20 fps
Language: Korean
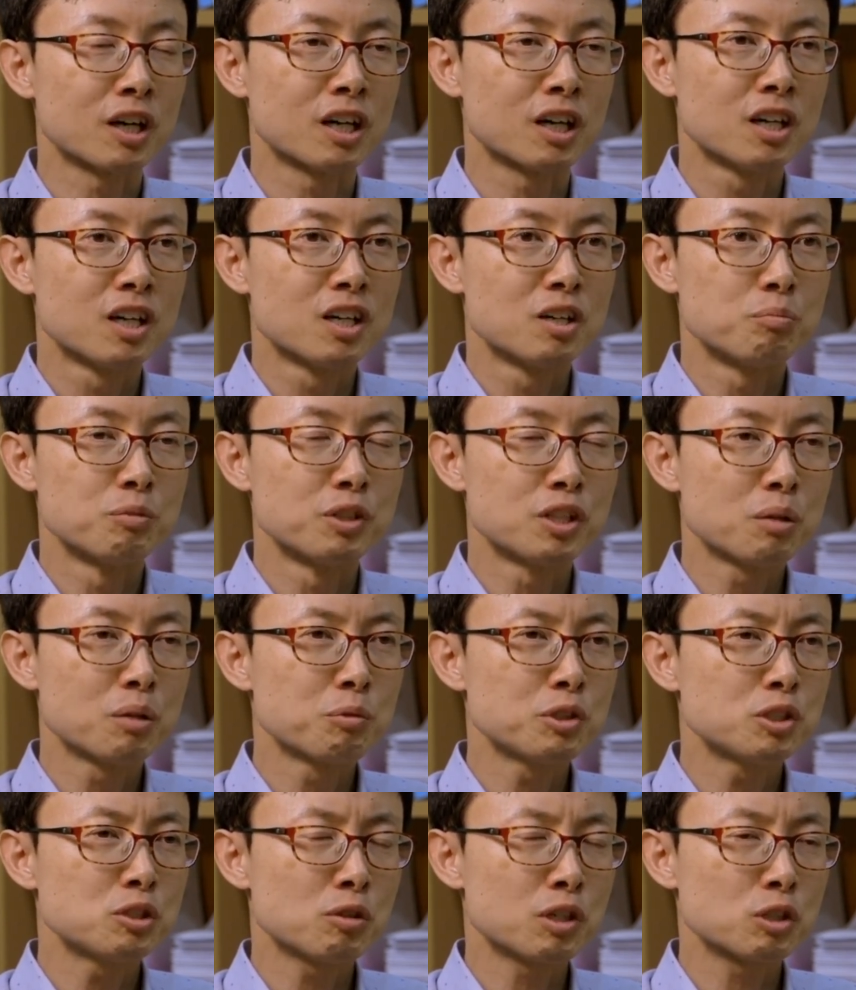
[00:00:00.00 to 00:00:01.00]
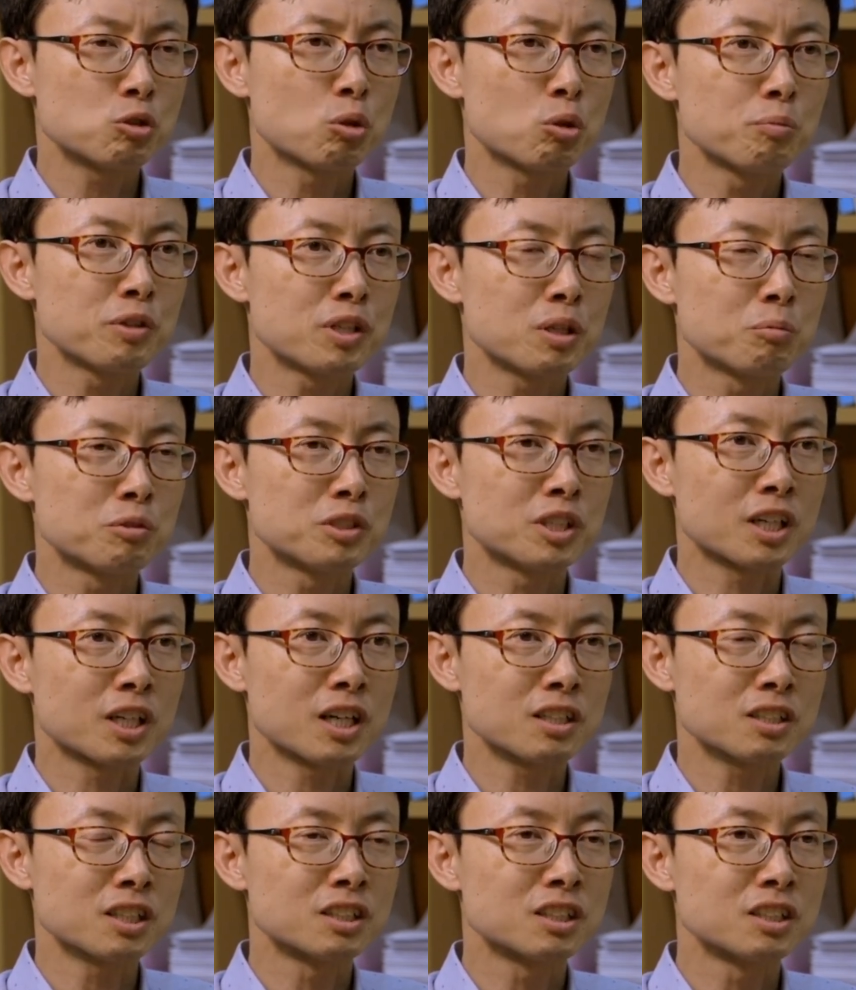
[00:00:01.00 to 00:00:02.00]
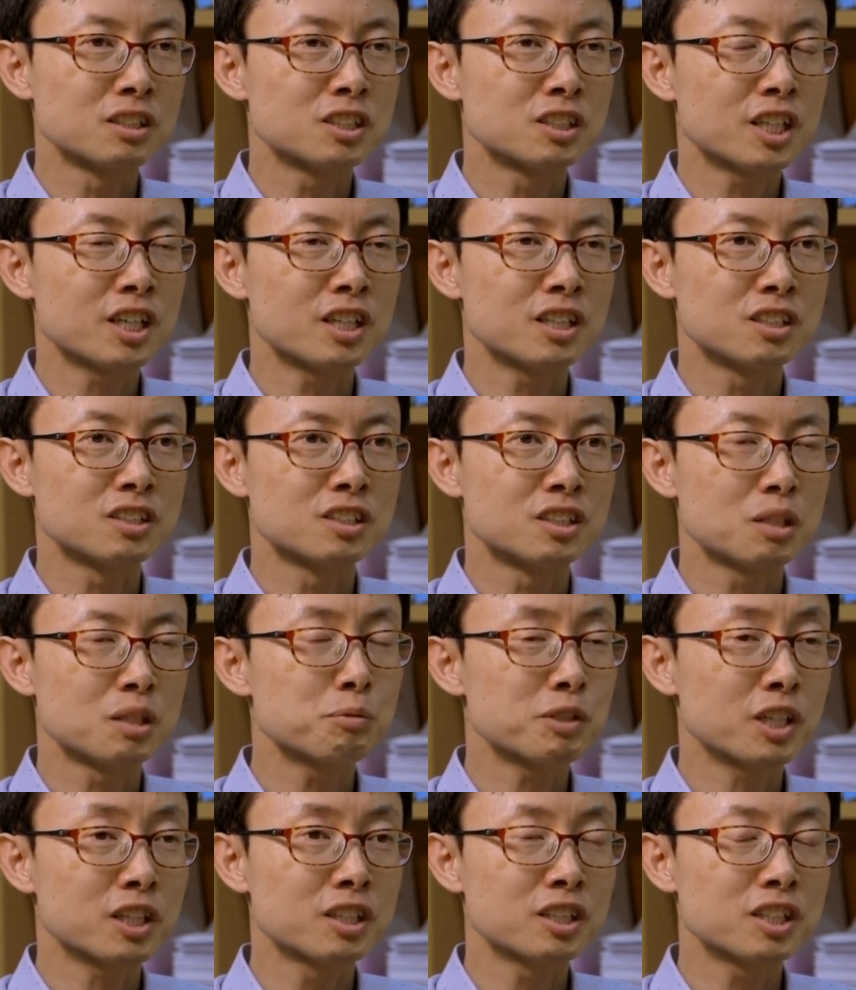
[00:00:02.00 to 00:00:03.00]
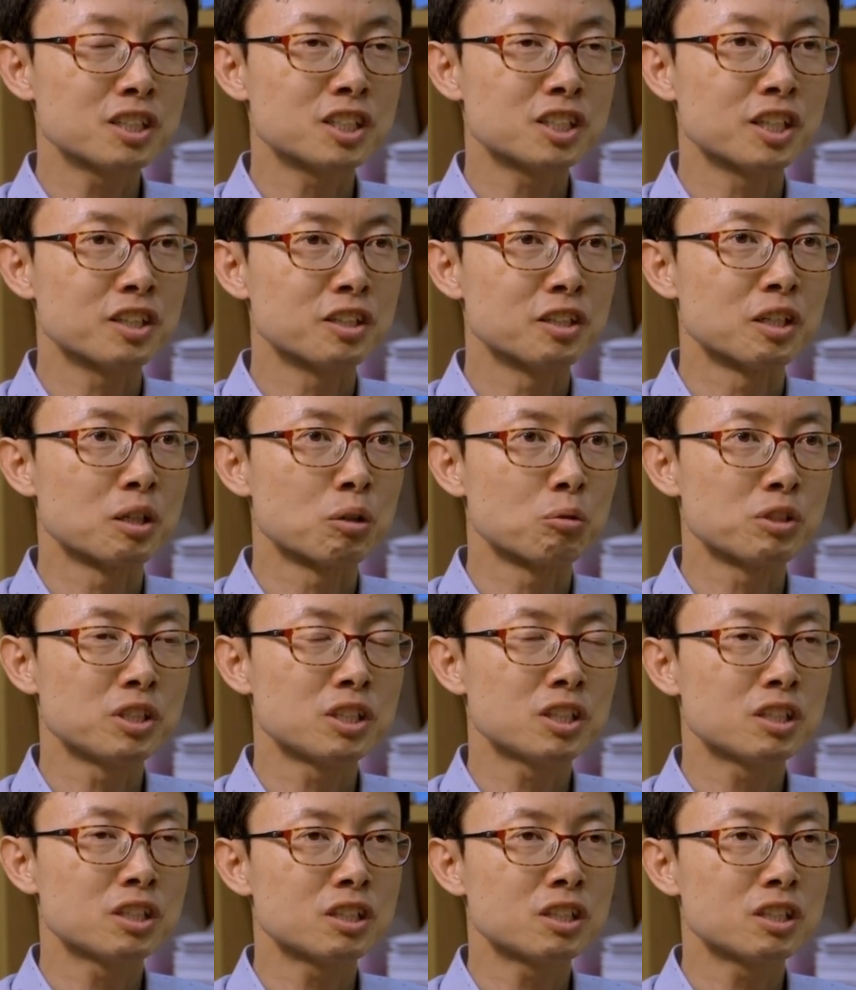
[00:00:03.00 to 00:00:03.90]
기후변화 보존 등 현실적인 응용과 적용으로 이어지고 있습니다.